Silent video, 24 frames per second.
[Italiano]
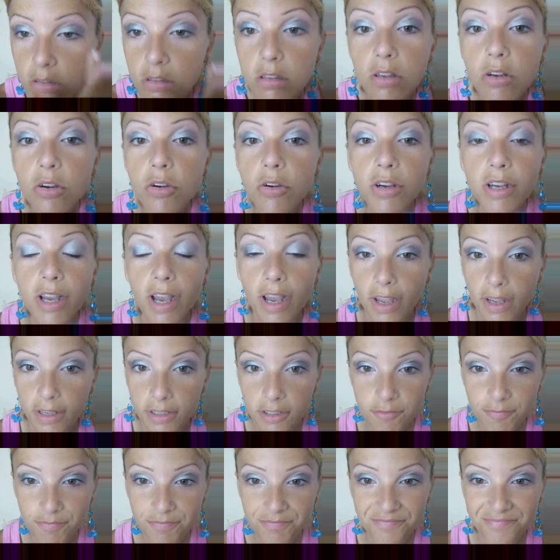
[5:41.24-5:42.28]
ok
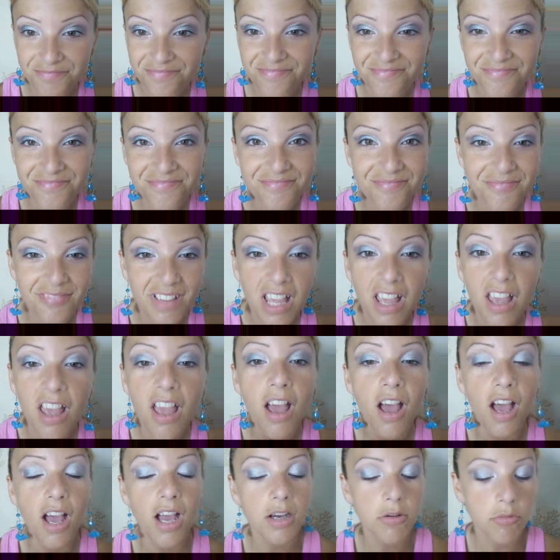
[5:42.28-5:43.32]

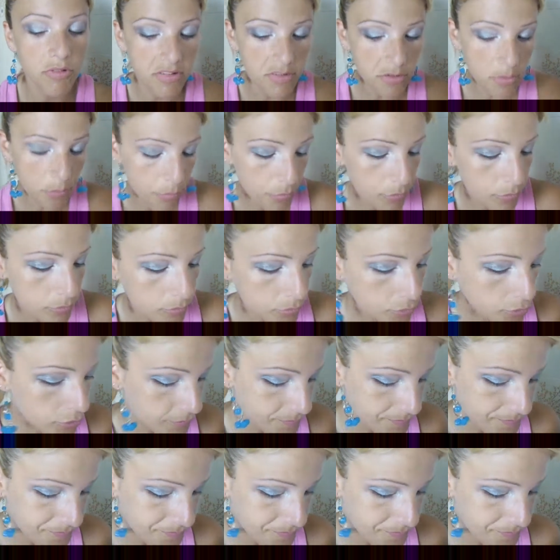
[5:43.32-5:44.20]
a questo punto